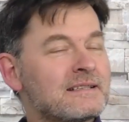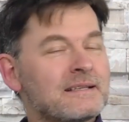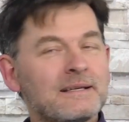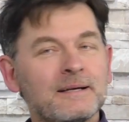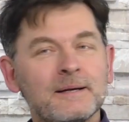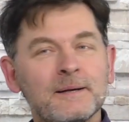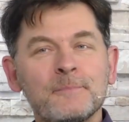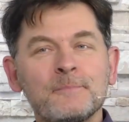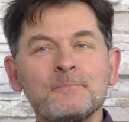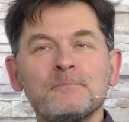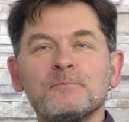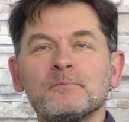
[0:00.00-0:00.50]

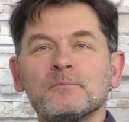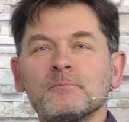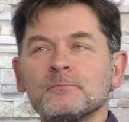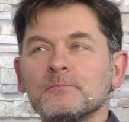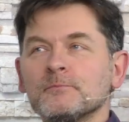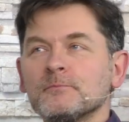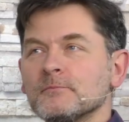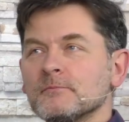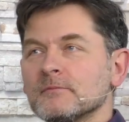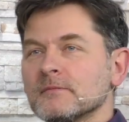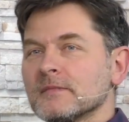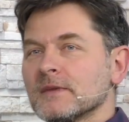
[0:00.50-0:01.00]

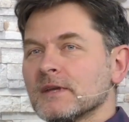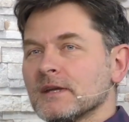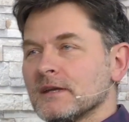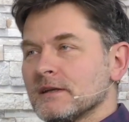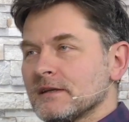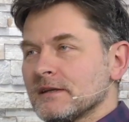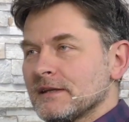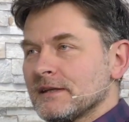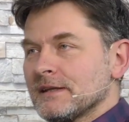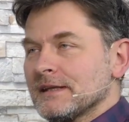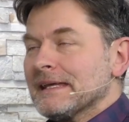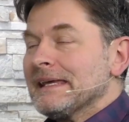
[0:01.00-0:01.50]
ähm,
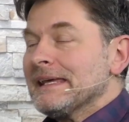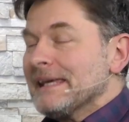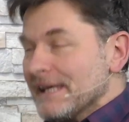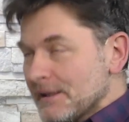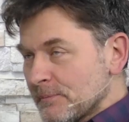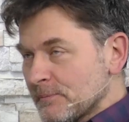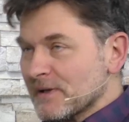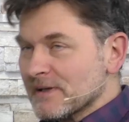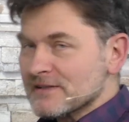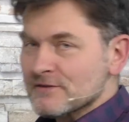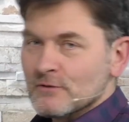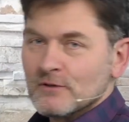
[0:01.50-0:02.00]
ich, ich
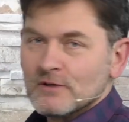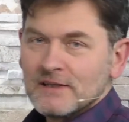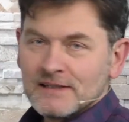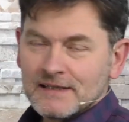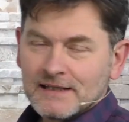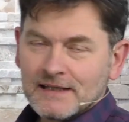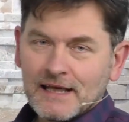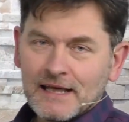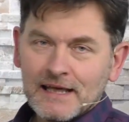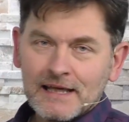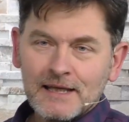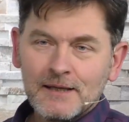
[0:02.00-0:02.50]
persönlich
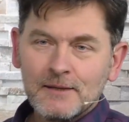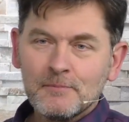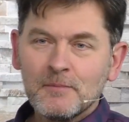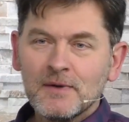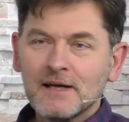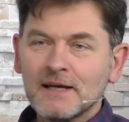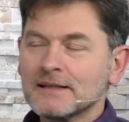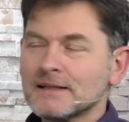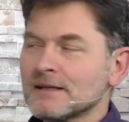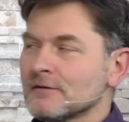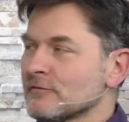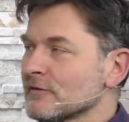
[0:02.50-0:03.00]
gehe
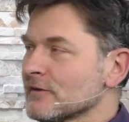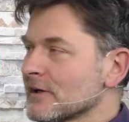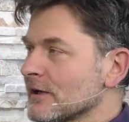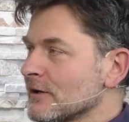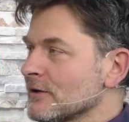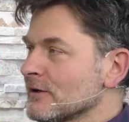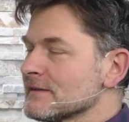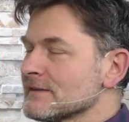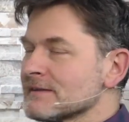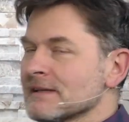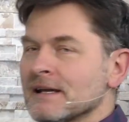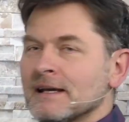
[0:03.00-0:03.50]
immer davon
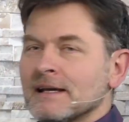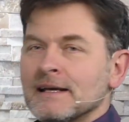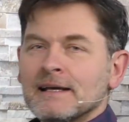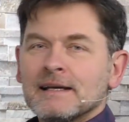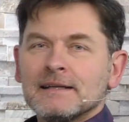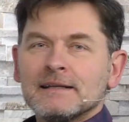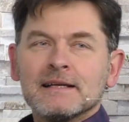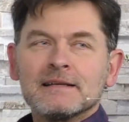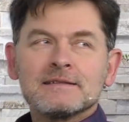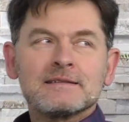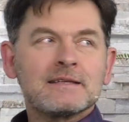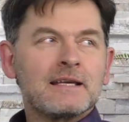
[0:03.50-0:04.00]
aus,
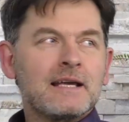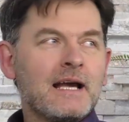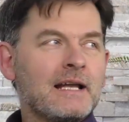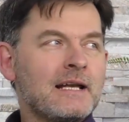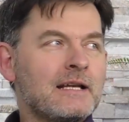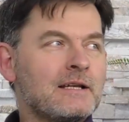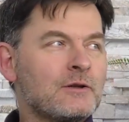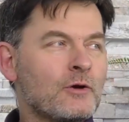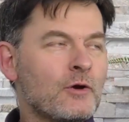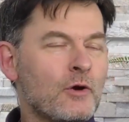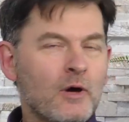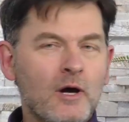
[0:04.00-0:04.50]
dass ich
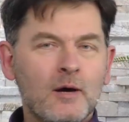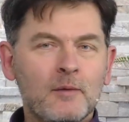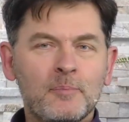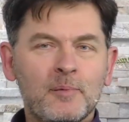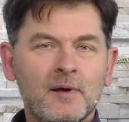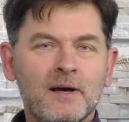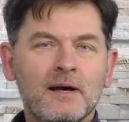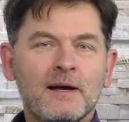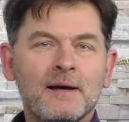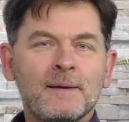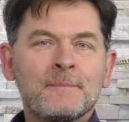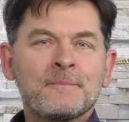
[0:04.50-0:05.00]
einen
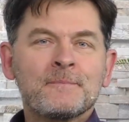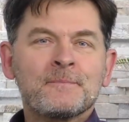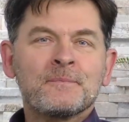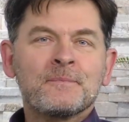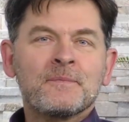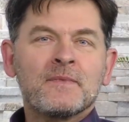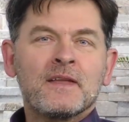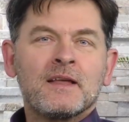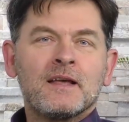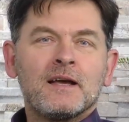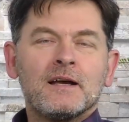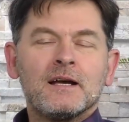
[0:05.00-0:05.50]
Körper
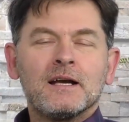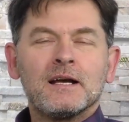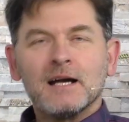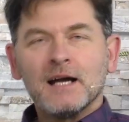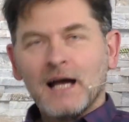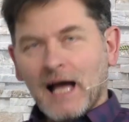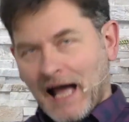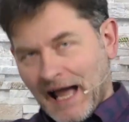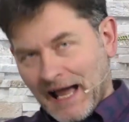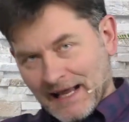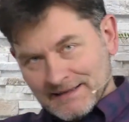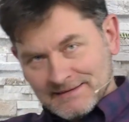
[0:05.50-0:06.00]

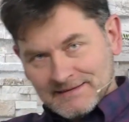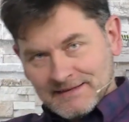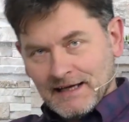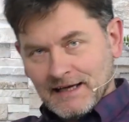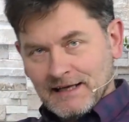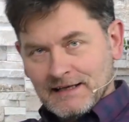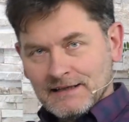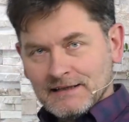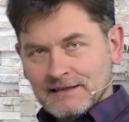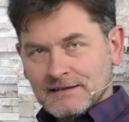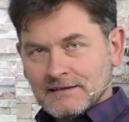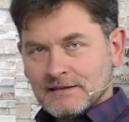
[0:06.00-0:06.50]

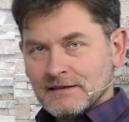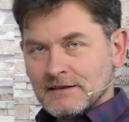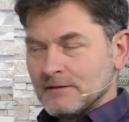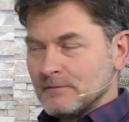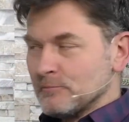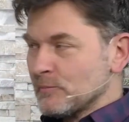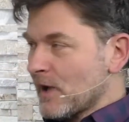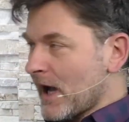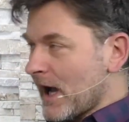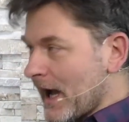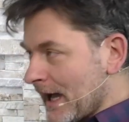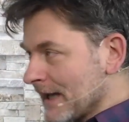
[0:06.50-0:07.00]
einteile in
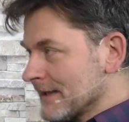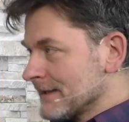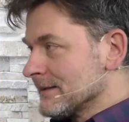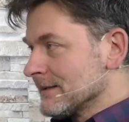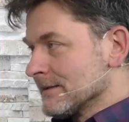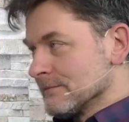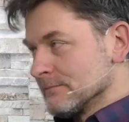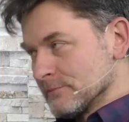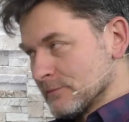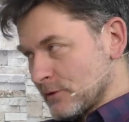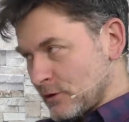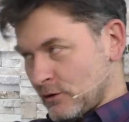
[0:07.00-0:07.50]

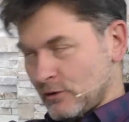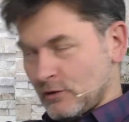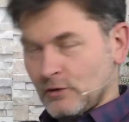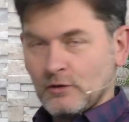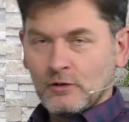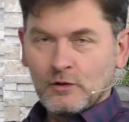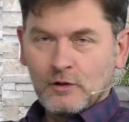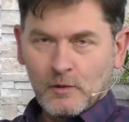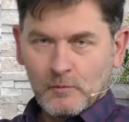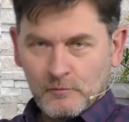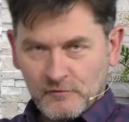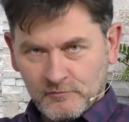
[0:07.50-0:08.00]
Bereiche. Mhm.
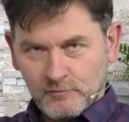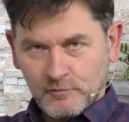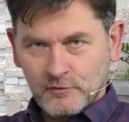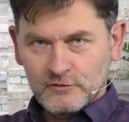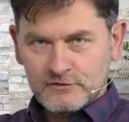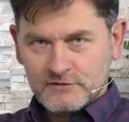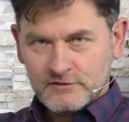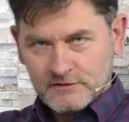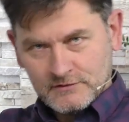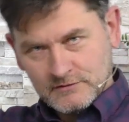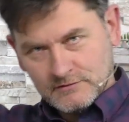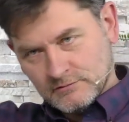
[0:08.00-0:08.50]
Kopf,
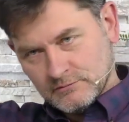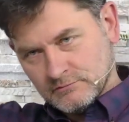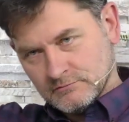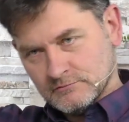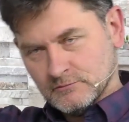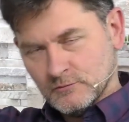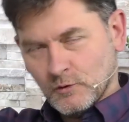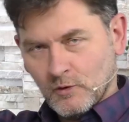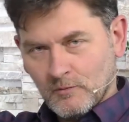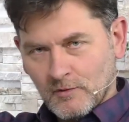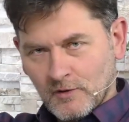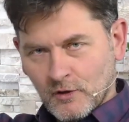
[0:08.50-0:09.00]
Brust,
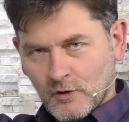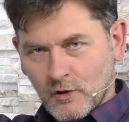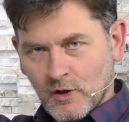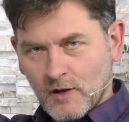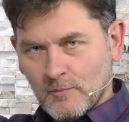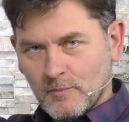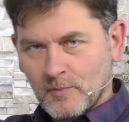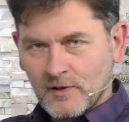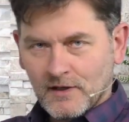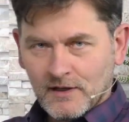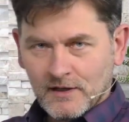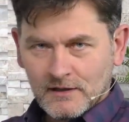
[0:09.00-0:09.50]

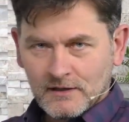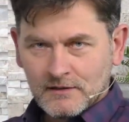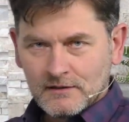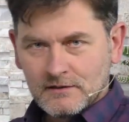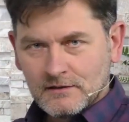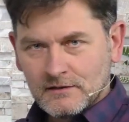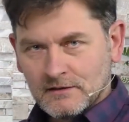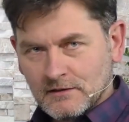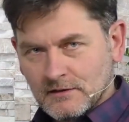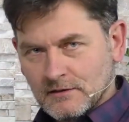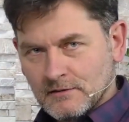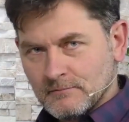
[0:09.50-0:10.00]

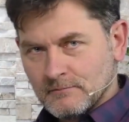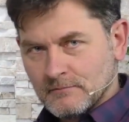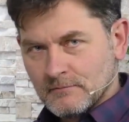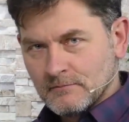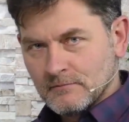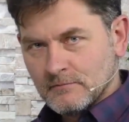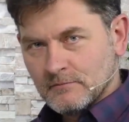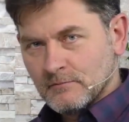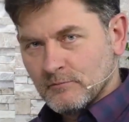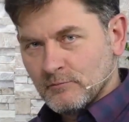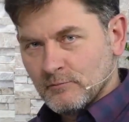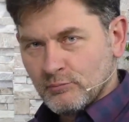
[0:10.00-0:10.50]
Oberkörper,
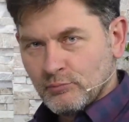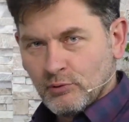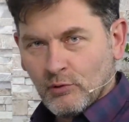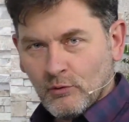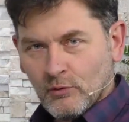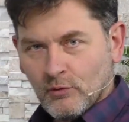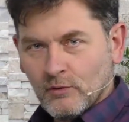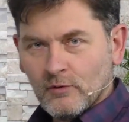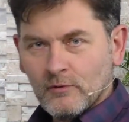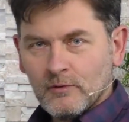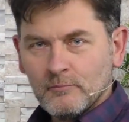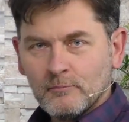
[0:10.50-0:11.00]
ähm,
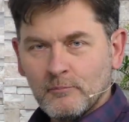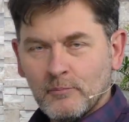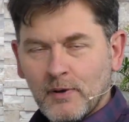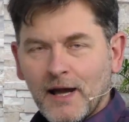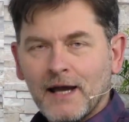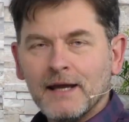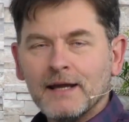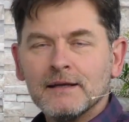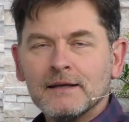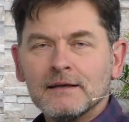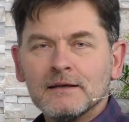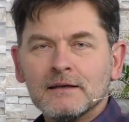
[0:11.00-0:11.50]
Po,
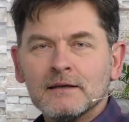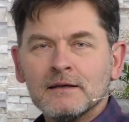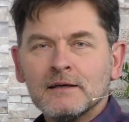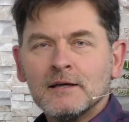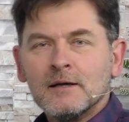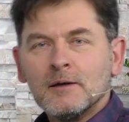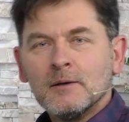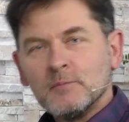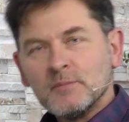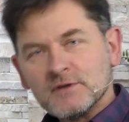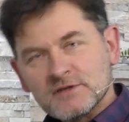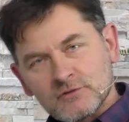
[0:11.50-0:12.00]
Beine
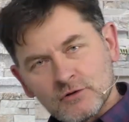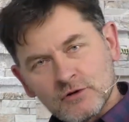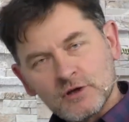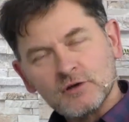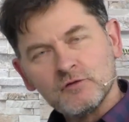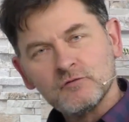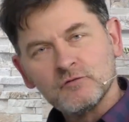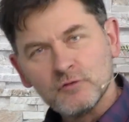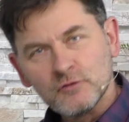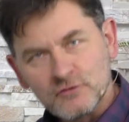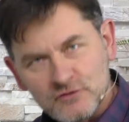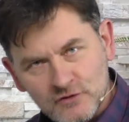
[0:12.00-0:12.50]
bis zu
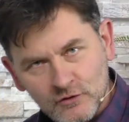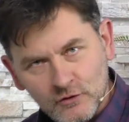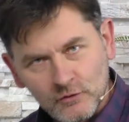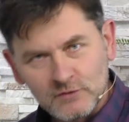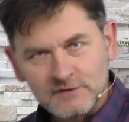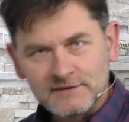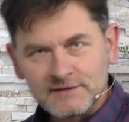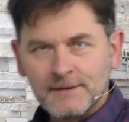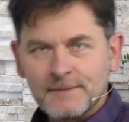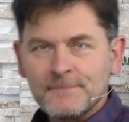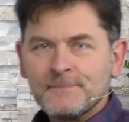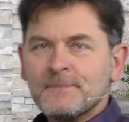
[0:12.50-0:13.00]
den Füßen
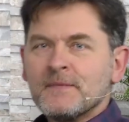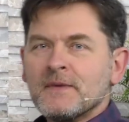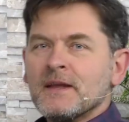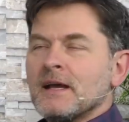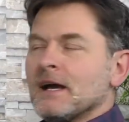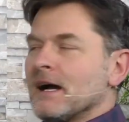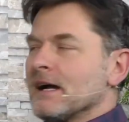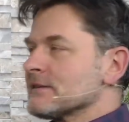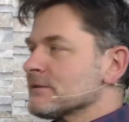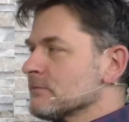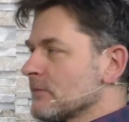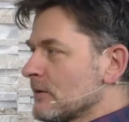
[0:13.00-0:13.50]
runter.
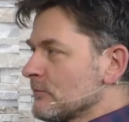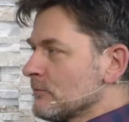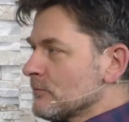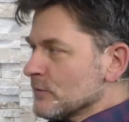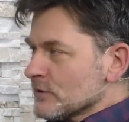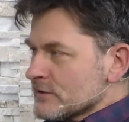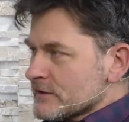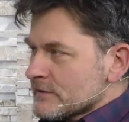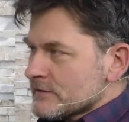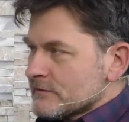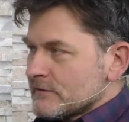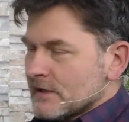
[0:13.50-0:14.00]
Also man
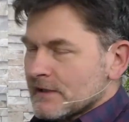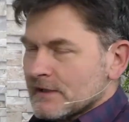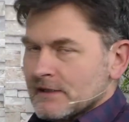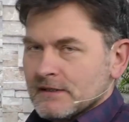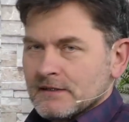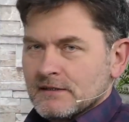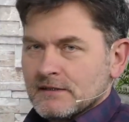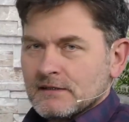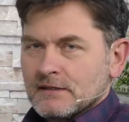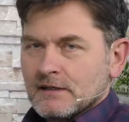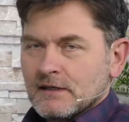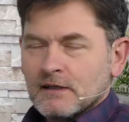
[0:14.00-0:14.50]
muss
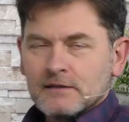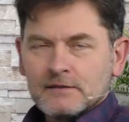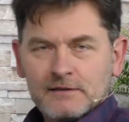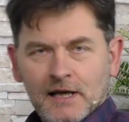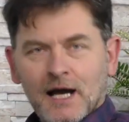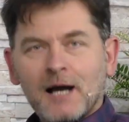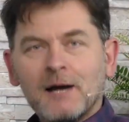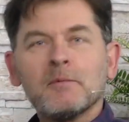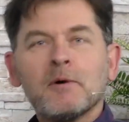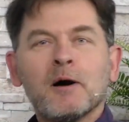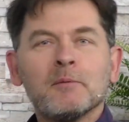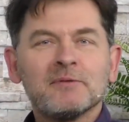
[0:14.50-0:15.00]
wirklich, äh, die
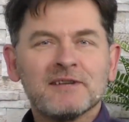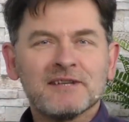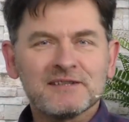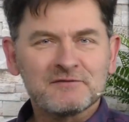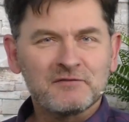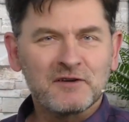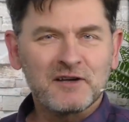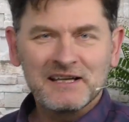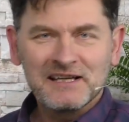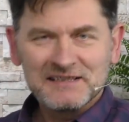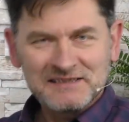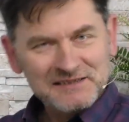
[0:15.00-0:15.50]
Arme habe ich jetzt
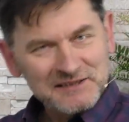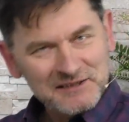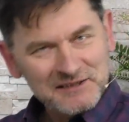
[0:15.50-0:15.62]
vergessen,